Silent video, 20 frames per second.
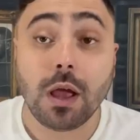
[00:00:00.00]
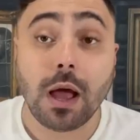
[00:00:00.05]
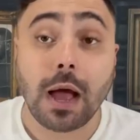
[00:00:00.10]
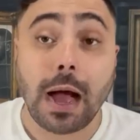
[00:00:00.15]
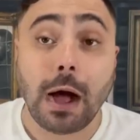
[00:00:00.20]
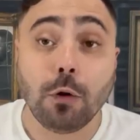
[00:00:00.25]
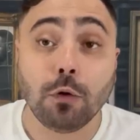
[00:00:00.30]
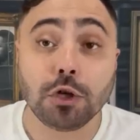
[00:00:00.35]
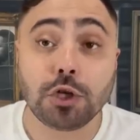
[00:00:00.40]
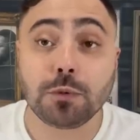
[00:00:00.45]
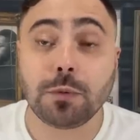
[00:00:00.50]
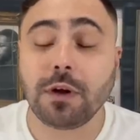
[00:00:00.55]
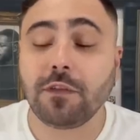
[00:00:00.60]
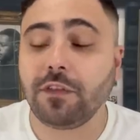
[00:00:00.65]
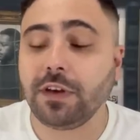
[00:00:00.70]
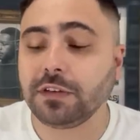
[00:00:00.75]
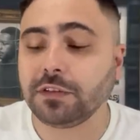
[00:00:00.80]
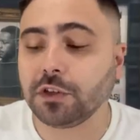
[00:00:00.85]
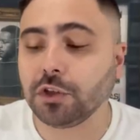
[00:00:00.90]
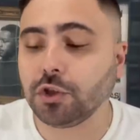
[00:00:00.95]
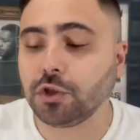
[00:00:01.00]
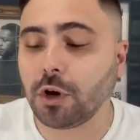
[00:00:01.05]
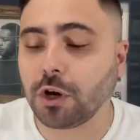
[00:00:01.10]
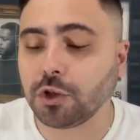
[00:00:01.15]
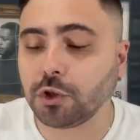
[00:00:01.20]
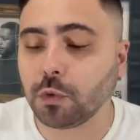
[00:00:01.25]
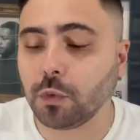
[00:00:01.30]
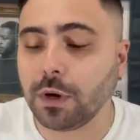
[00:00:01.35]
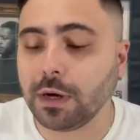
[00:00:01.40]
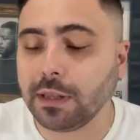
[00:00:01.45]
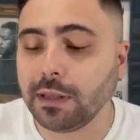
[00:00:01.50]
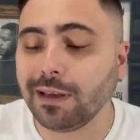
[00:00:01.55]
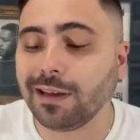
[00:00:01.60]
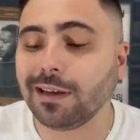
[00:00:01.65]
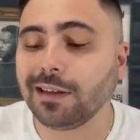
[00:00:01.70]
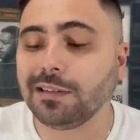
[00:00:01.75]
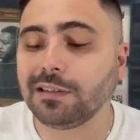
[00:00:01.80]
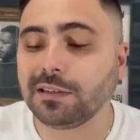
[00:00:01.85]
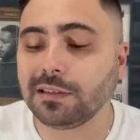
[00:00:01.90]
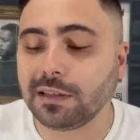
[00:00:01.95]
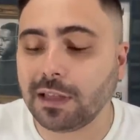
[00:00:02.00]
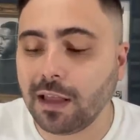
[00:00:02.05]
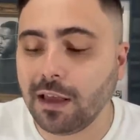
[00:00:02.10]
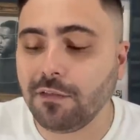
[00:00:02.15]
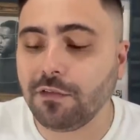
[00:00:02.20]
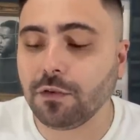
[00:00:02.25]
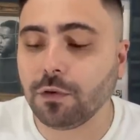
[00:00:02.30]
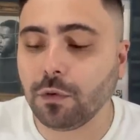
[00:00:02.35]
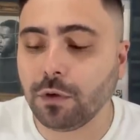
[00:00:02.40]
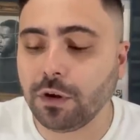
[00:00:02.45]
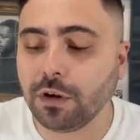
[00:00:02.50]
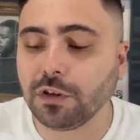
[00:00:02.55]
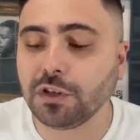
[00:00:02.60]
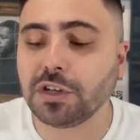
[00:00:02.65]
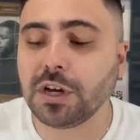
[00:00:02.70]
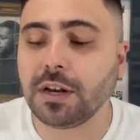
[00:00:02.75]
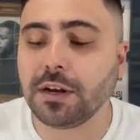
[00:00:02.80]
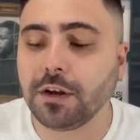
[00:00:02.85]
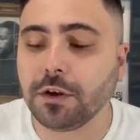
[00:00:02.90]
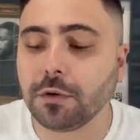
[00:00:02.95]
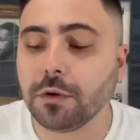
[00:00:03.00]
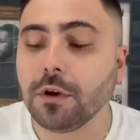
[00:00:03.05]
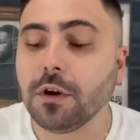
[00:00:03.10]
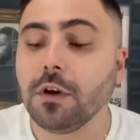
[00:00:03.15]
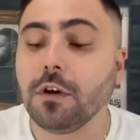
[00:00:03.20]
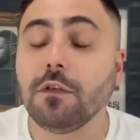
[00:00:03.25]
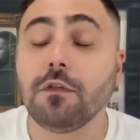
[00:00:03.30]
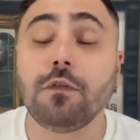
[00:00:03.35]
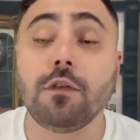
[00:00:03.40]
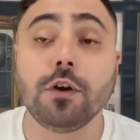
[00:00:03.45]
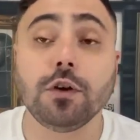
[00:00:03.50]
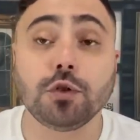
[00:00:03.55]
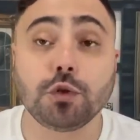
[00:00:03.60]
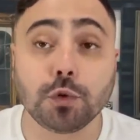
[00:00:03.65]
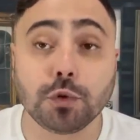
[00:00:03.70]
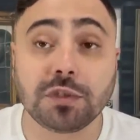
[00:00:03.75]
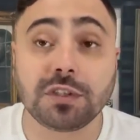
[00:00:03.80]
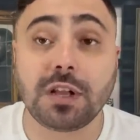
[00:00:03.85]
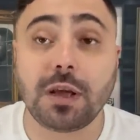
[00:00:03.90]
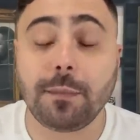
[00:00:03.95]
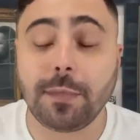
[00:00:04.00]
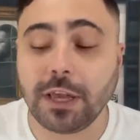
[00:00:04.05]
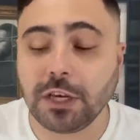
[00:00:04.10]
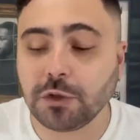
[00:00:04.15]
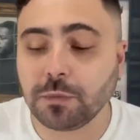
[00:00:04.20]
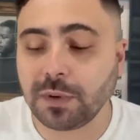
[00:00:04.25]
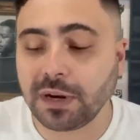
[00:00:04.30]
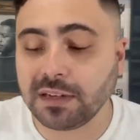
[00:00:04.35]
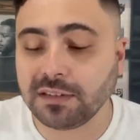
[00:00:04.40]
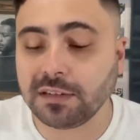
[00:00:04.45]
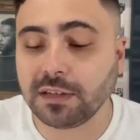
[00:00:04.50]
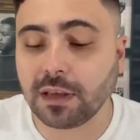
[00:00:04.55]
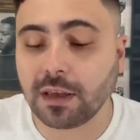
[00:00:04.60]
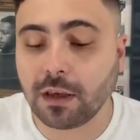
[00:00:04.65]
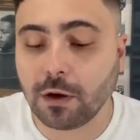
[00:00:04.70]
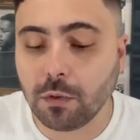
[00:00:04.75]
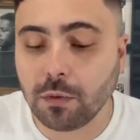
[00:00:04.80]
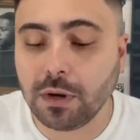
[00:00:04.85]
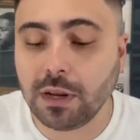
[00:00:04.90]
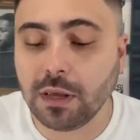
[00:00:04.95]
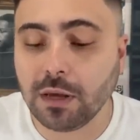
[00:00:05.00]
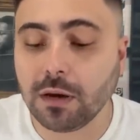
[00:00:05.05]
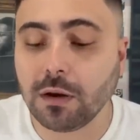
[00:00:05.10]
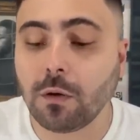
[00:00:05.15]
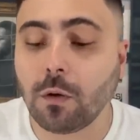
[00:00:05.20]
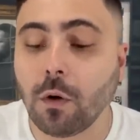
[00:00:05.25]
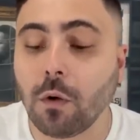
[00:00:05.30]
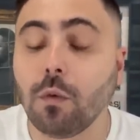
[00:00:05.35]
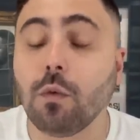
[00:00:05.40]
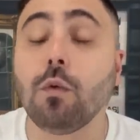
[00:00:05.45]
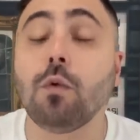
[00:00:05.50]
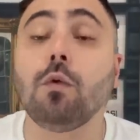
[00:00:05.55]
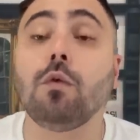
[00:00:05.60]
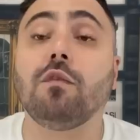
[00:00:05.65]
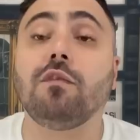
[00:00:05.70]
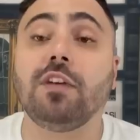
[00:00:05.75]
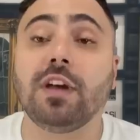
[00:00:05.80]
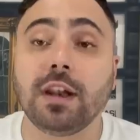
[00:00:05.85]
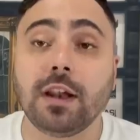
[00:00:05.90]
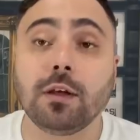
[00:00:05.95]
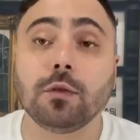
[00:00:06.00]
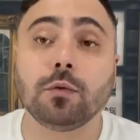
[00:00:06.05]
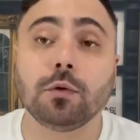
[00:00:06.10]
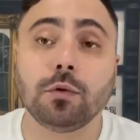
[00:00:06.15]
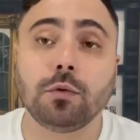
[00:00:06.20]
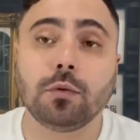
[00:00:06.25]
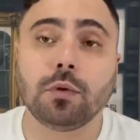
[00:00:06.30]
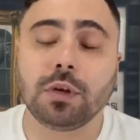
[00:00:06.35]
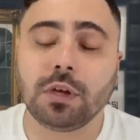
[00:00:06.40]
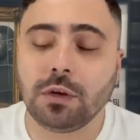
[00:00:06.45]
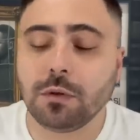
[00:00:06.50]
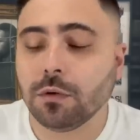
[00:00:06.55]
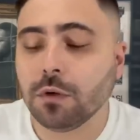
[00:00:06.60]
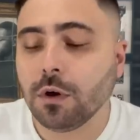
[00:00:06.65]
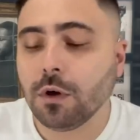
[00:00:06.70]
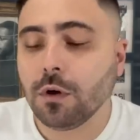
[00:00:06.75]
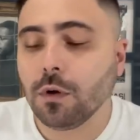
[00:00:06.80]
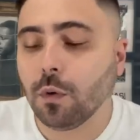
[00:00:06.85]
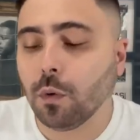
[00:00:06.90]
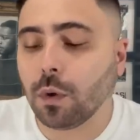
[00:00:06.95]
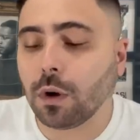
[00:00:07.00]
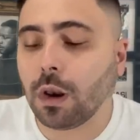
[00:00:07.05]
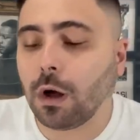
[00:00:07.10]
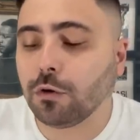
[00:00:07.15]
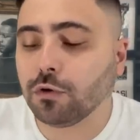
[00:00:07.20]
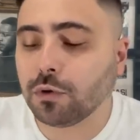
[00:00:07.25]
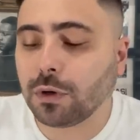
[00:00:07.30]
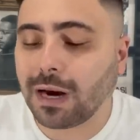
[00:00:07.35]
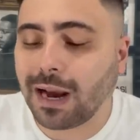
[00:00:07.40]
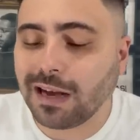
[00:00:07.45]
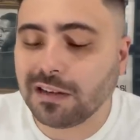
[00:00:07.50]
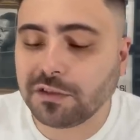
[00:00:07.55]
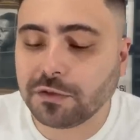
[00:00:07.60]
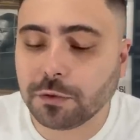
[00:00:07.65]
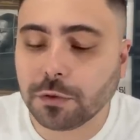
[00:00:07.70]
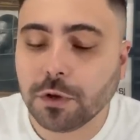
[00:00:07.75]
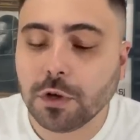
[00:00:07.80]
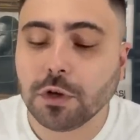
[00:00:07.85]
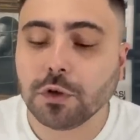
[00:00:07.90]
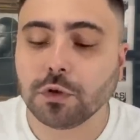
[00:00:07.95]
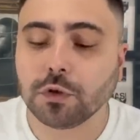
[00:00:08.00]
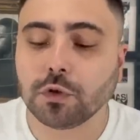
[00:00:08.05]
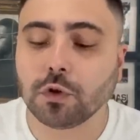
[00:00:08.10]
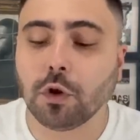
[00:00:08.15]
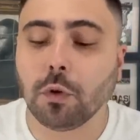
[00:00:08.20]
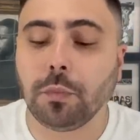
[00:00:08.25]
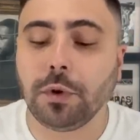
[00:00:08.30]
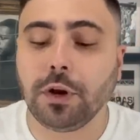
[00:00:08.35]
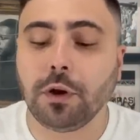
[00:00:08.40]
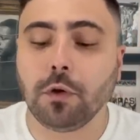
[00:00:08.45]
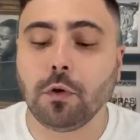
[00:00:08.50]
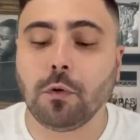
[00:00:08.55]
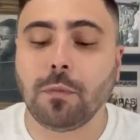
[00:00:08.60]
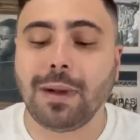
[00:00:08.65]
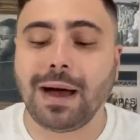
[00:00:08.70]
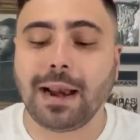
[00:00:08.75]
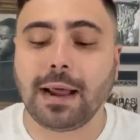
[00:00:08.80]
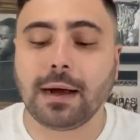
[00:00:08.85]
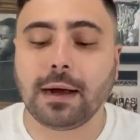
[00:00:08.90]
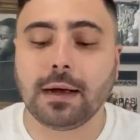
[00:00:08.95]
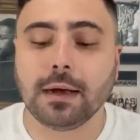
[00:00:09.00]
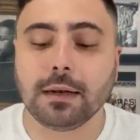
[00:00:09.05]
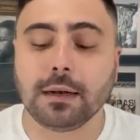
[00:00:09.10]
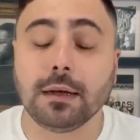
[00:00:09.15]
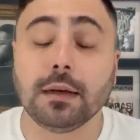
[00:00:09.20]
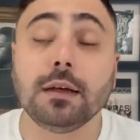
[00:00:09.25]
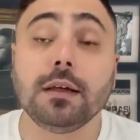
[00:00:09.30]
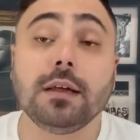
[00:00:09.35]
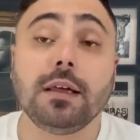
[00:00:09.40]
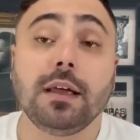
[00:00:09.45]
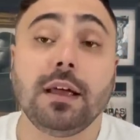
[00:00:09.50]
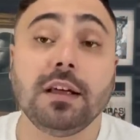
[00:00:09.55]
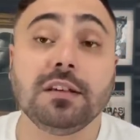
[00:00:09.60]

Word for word: A última vez que Josh Wander esteve no Rio de Janeiro foi justamente para se reunir com o governador do Rio, o Cláudio Castro, sobre o Maracanã.